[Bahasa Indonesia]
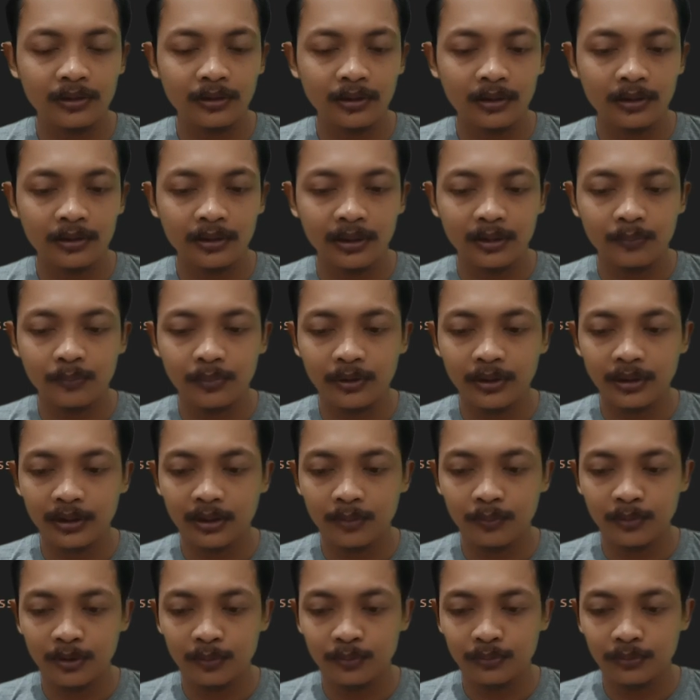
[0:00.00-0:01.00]
dengan
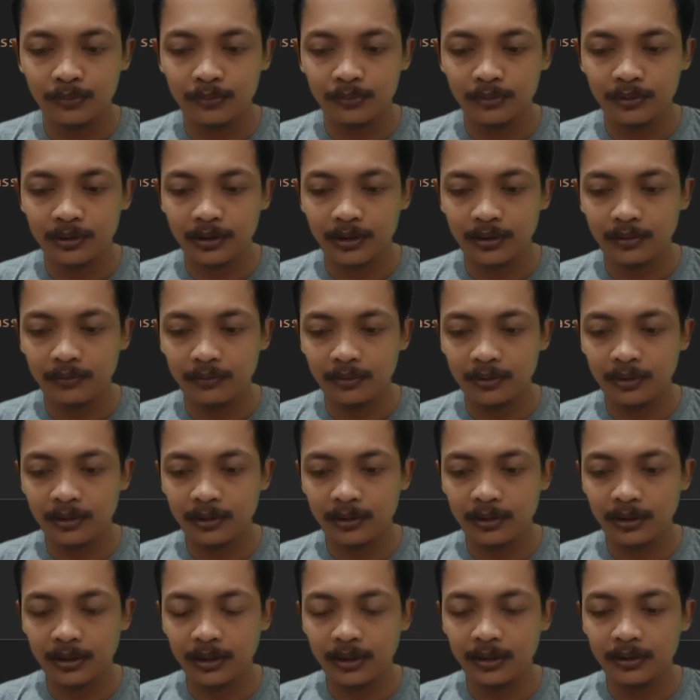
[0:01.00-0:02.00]
tabel-tabel bukunya. Oke,
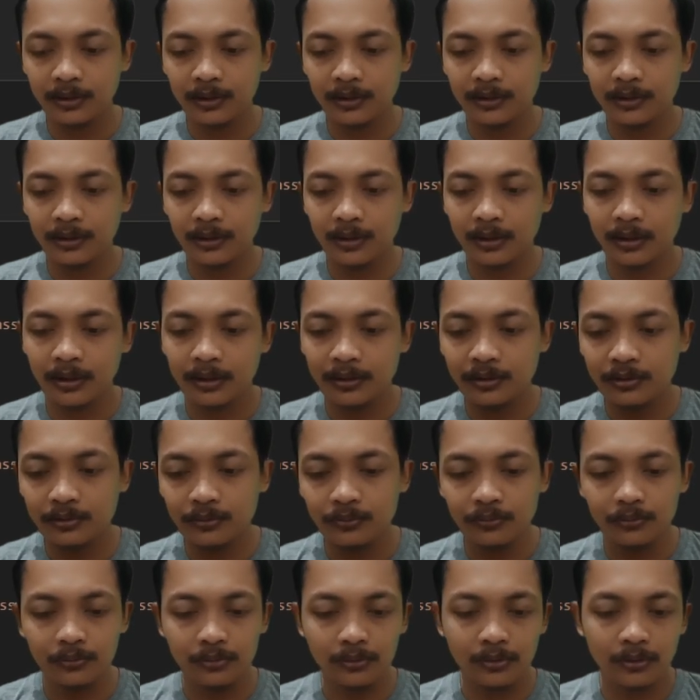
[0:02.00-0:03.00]
kita ganti dengan
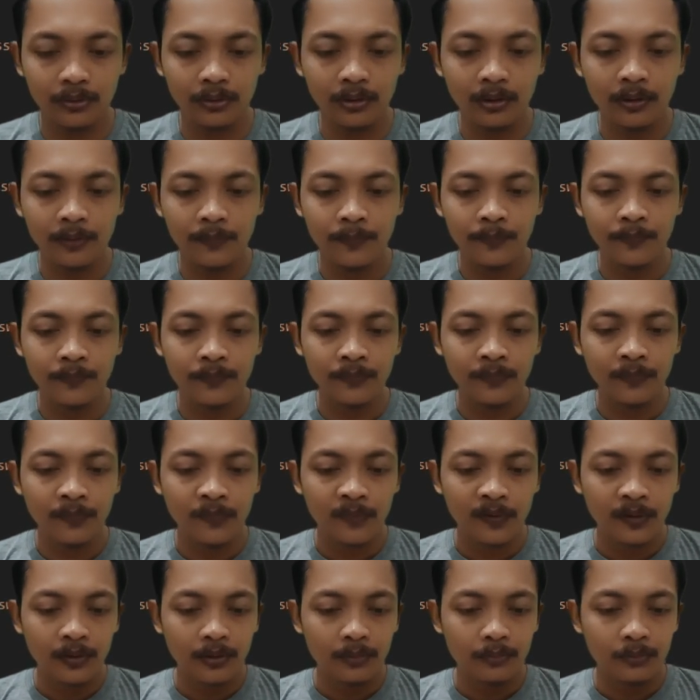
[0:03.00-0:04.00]
judul.
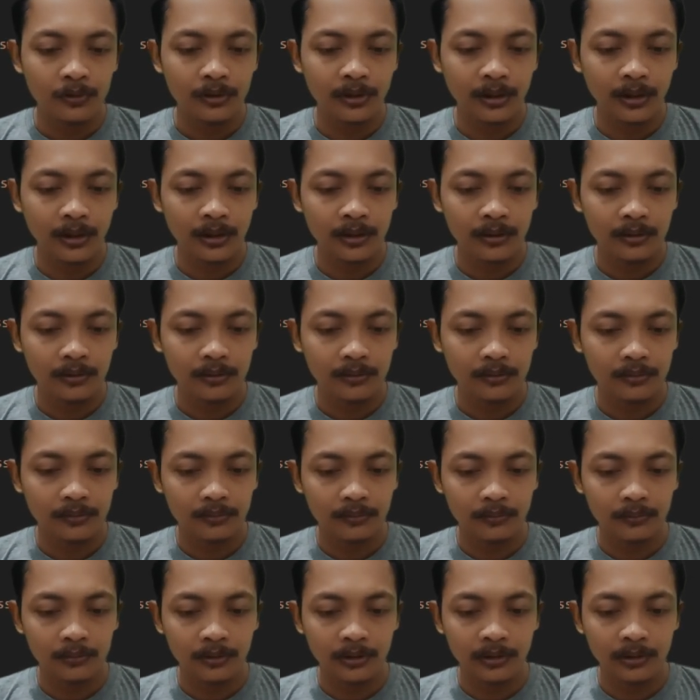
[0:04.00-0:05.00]
Kemudian
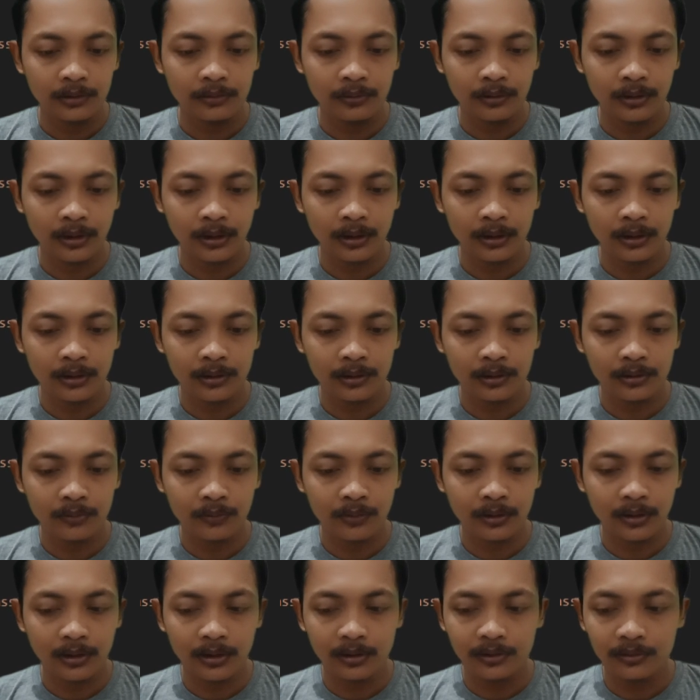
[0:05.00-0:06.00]
ini juga kita
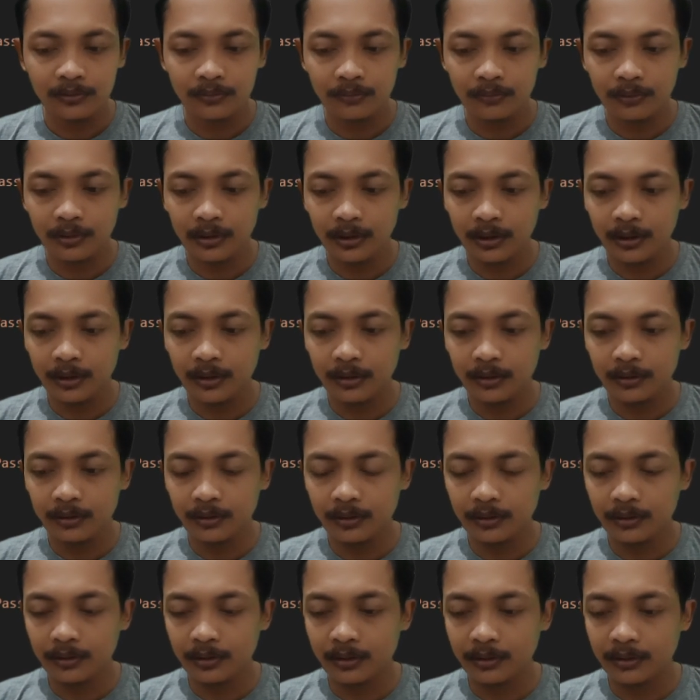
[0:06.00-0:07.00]
sesuaikan juga
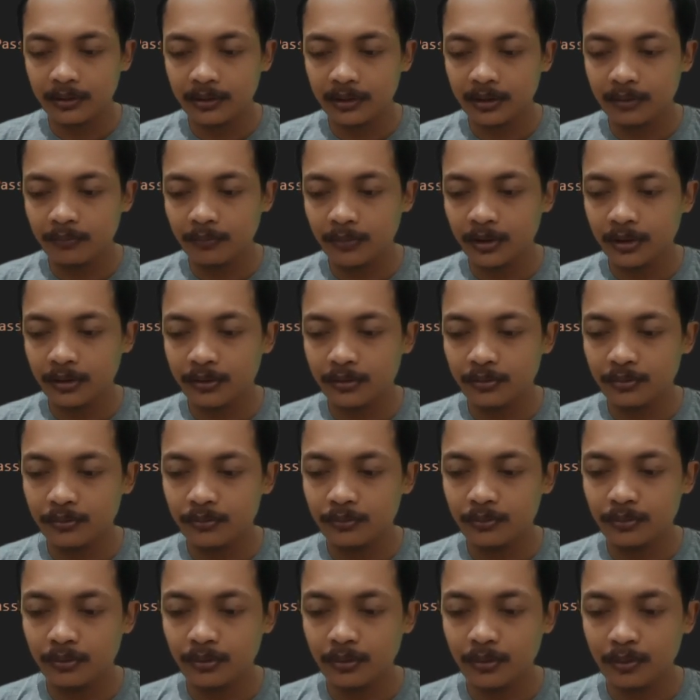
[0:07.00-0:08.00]
kasih nama
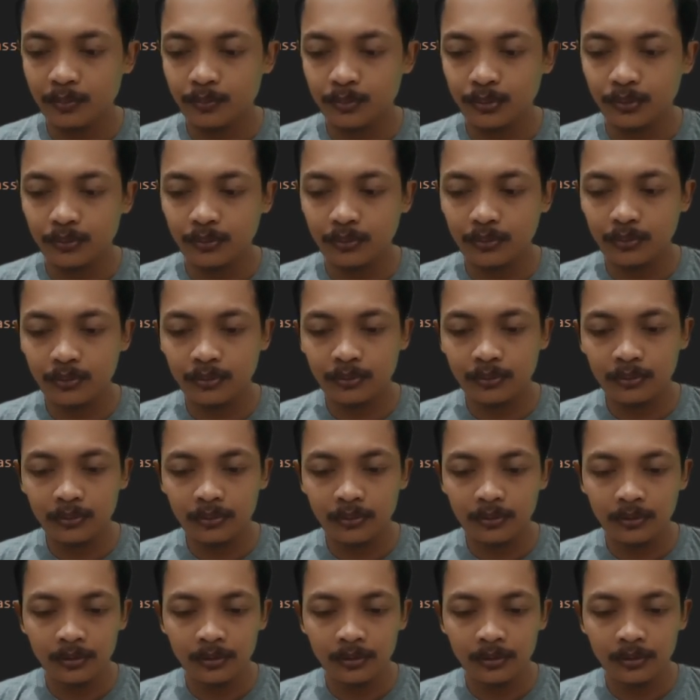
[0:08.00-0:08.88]
judul buku.